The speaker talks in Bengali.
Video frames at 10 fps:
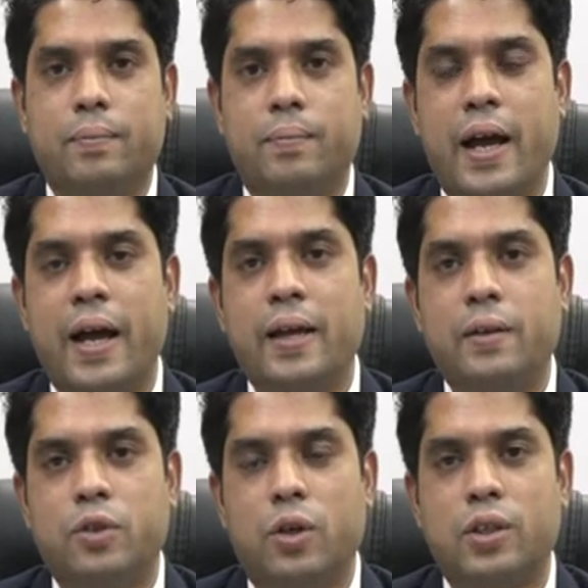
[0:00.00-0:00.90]
প্রায়
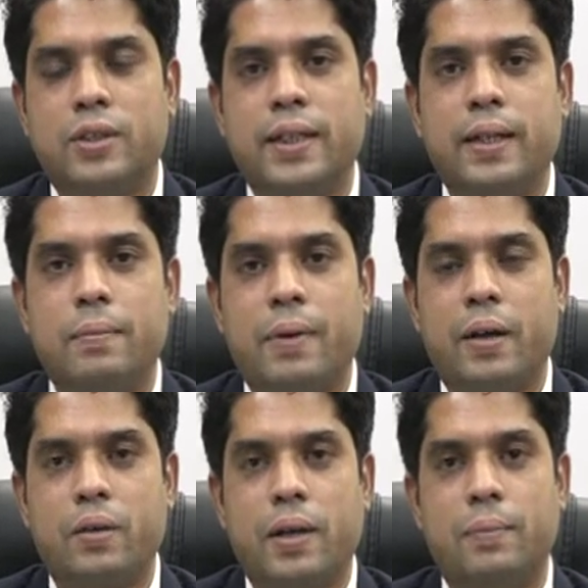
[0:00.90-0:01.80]
দশ থেকে
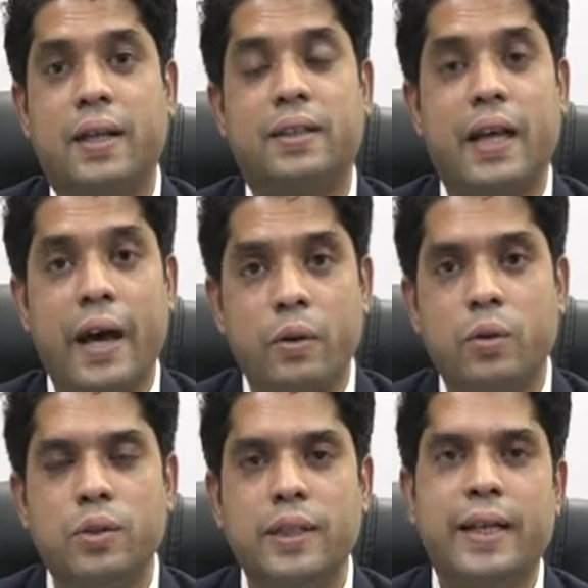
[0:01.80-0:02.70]
বারোটা বা তারও
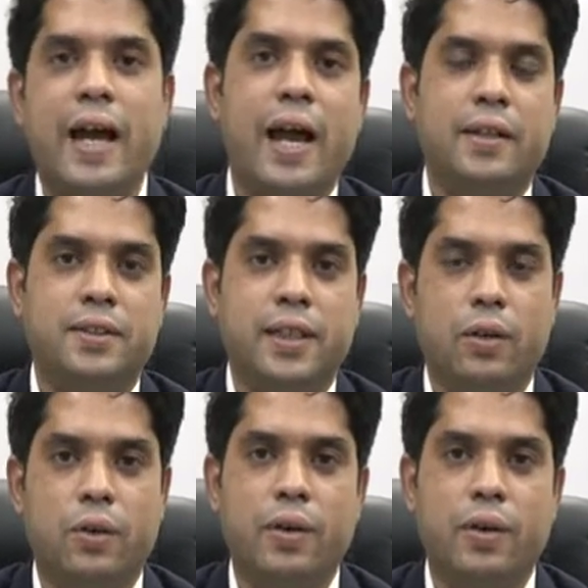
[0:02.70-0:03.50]
অধিক আইন ছিল